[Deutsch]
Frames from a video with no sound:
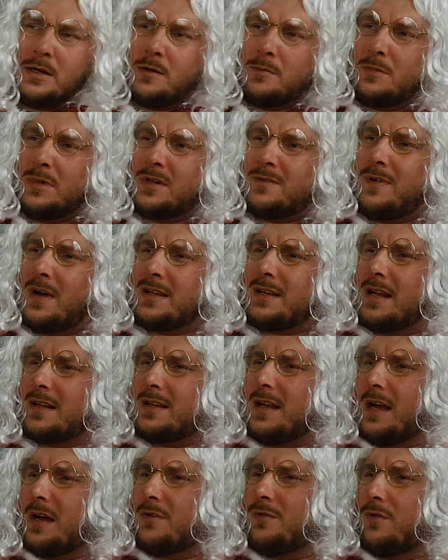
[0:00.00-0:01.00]
Mit was hat
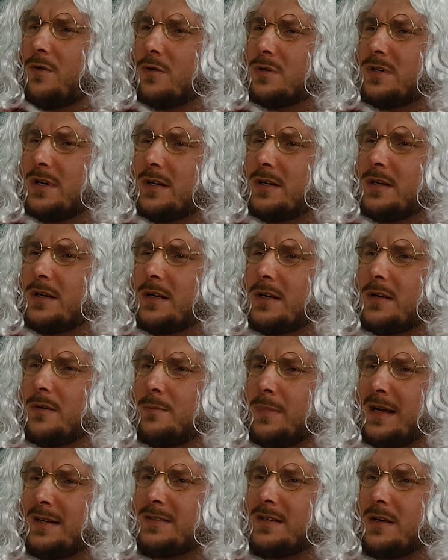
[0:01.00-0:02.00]
der? Quoten?
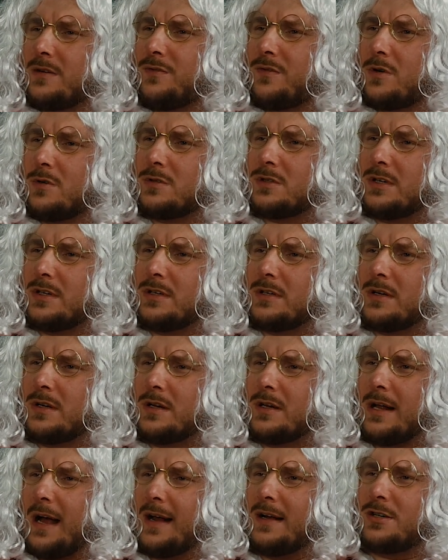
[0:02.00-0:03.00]
Beste Quoten?
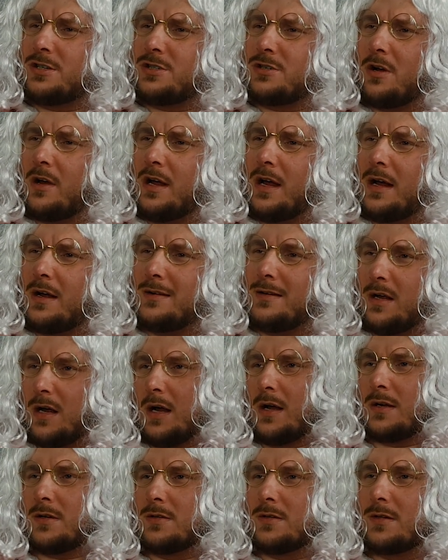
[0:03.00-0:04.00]
Keine Steuer?
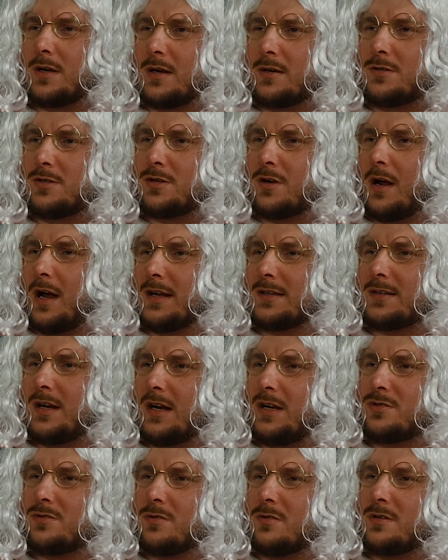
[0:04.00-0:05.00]
Ja, Steuer
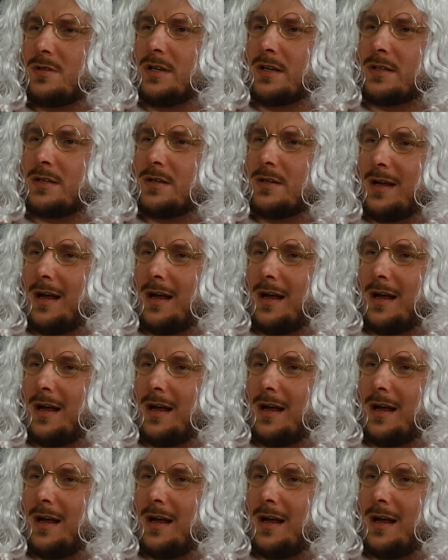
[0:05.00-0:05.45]
zahle ich auch nicht.